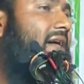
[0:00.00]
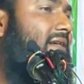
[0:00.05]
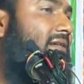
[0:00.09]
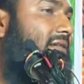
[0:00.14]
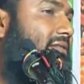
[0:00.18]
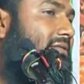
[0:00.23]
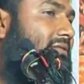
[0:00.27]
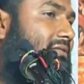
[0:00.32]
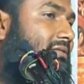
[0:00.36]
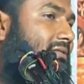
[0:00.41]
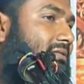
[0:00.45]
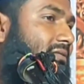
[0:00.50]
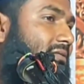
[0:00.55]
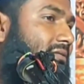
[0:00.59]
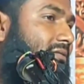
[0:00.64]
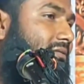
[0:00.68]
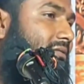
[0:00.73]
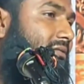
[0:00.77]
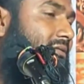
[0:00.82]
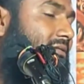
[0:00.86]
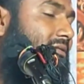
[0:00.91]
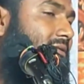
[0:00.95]
হ্যাঁ
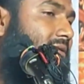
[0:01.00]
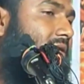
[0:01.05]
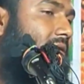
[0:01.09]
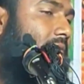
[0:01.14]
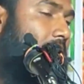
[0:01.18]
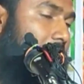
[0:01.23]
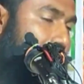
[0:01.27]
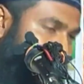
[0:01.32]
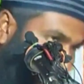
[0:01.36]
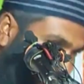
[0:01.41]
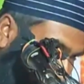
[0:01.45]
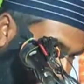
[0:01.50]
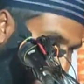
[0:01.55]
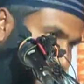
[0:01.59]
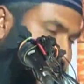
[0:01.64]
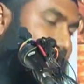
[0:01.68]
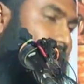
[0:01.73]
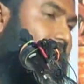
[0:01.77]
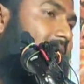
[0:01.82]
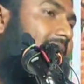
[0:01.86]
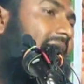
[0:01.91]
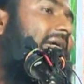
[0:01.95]

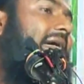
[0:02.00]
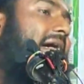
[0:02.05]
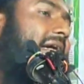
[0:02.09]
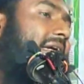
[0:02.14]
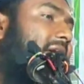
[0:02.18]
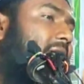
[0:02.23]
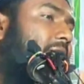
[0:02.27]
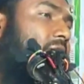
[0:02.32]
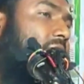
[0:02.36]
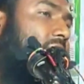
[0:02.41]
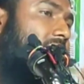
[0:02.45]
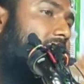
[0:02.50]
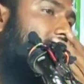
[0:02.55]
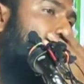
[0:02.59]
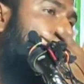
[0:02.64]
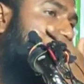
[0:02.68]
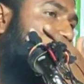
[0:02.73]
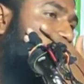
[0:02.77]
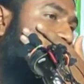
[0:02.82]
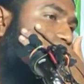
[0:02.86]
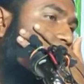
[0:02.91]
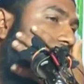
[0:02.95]
ভালোবাসাটা কাকে বলে
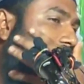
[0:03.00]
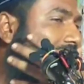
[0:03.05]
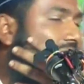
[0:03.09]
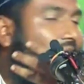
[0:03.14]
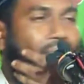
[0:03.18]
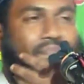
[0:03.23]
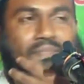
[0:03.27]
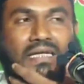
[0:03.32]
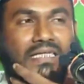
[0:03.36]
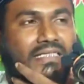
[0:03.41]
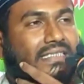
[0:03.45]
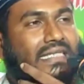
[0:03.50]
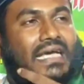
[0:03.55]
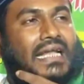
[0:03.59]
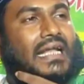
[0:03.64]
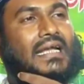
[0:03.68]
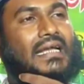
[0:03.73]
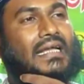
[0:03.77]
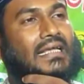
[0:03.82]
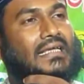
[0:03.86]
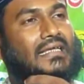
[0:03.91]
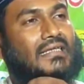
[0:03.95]
এটা আপনার
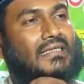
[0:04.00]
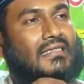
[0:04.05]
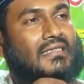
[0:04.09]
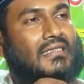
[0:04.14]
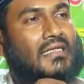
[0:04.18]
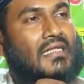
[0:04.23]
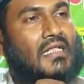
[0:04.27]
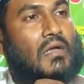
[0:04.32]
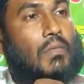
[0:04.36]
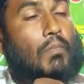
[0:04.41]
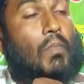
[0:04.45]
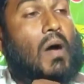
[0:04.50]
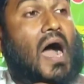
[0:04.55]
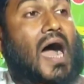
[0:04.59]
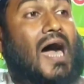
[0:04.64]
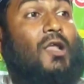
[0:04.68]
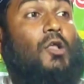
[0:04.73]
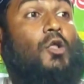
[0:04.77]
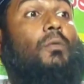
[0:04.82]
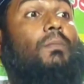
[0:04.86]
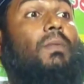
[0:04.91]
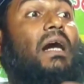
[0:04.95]
জানা নেই
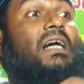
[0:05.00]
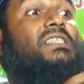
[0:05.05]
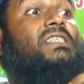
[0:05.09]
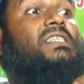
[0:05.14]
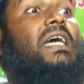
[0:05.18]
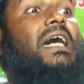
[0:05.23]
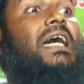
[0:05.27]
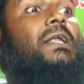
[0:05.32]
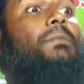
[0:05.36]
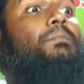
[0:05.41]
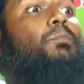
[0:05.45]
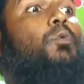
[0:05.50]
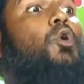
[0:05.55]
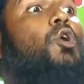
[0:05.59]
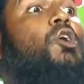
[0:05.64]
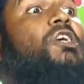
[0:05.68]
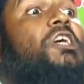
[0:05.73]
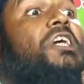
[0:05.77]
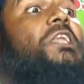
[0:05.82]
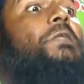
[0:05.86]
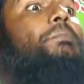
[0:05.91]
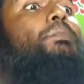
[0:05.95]
ভালোবাসার
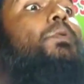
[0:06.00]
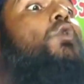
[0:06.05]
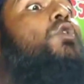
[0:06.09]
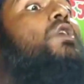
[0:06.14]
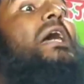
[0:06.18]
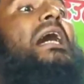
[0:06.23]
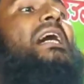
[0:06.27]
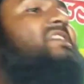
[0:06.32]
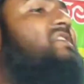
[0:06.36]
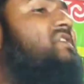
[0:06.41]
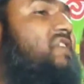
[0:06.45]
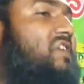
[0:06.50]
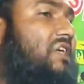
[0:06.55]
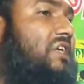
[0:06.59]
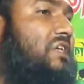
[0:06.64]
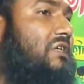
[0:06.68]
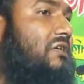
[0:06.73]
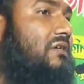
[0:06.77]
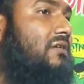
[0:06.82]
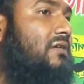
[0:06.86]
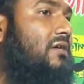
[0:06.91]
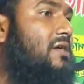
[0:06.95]
বগির প্রকাশ
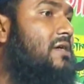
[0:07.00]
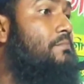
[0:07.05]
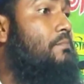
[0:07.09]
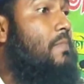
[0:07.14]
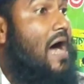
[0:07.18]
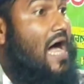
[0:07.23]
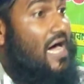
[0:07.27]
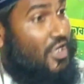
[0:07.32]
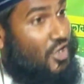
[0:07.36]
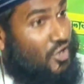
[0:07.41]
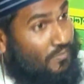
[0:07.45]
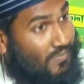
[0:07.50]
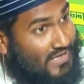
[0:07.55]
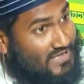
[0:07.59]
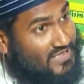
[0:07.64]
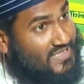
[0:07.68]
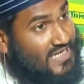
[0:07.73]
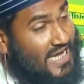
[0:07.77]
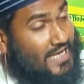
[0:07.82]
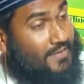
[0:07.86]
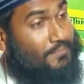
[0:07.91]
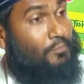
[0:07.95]
কি
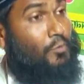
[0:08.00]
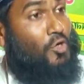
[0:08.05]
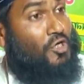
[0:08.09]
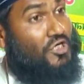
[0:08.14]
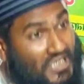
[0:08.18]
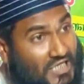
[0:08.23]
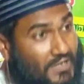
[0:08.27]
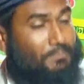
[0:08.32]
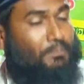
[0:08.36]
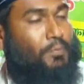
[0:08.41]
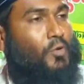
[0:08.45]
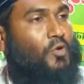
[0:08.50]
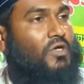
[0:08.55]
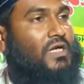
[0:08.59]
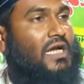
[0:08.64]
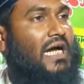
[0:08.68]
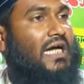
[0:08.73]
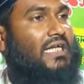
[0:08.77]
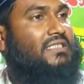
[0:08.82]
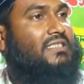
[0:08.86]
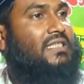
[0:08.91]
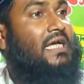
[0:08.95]
ভালোবাসার বগির
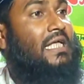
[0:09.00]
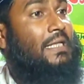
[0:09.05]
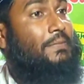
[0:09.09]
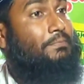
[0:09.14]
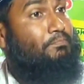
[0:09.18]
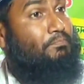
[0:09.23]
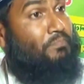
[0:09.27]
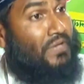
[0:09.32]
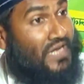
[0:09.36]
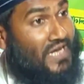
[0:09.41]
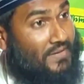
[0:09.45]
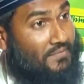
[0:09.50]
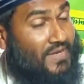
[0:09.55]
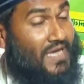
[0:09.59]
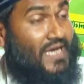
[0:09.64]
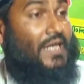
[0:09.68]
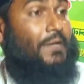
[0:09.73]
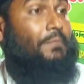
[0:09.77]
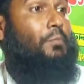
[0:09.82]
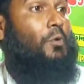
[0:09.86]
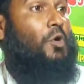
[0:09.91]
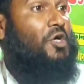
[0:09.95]
প্রকাশ
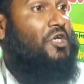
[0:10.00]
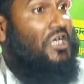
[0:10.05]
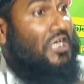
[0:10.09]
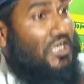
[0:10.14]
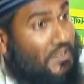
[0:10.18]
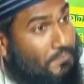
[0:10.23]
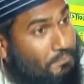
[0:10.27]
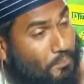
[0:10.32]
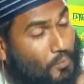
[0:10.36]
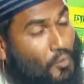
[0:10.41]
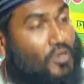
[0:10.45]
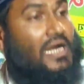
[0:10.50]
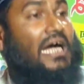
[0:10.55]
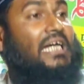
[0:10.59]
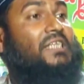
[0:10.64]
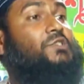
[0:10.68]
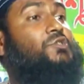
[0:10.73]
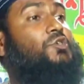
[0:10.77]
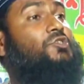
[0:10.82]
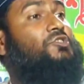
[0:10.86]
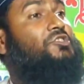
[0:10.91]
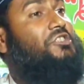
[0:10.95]
প্রেমের বগির
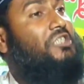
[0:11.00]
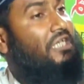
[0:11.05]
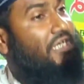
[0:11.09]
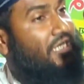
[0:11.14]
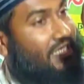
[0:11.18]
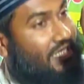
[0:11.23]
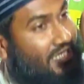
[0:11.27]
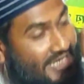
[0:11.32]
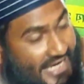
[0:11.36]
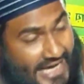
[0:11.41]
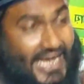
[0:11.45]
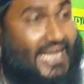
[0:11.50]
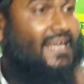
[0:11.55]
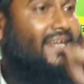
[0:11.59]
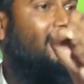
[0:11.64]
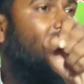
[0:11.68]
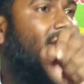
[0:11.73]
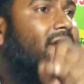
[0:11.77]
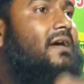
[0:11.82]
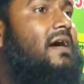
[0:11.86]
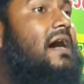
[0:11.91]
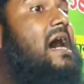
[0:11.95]
প্রকাশ হচ্ছে এই
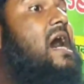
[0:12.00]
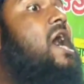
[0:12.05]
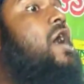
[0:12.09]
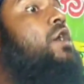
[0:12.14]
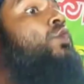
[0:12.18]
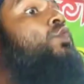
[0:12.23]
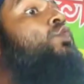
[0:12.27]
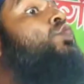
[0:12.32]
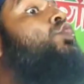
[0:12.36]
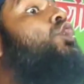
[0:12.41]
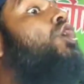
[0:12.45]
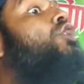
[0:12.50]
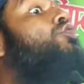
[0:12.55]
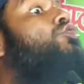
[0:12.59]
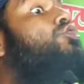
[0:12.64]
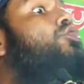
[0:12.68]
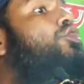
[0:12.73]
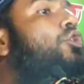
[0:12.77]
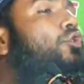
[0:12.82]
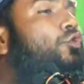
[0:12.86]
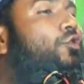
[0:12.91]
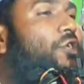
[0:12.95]

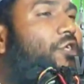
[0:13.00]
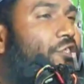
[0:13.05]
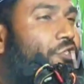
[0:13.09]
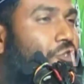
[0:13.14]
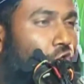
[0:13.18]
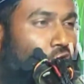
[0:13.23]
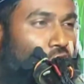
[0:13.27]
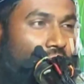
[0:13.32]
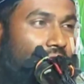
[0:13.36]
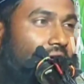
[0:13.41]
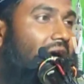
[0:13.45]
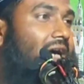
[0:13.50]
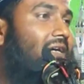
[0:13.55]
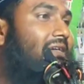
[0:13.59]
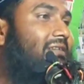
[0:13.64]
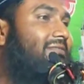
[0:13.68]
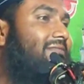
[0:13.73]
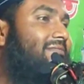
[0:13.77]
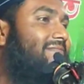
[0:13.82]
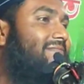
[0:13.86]
আনুগত্য করে চলা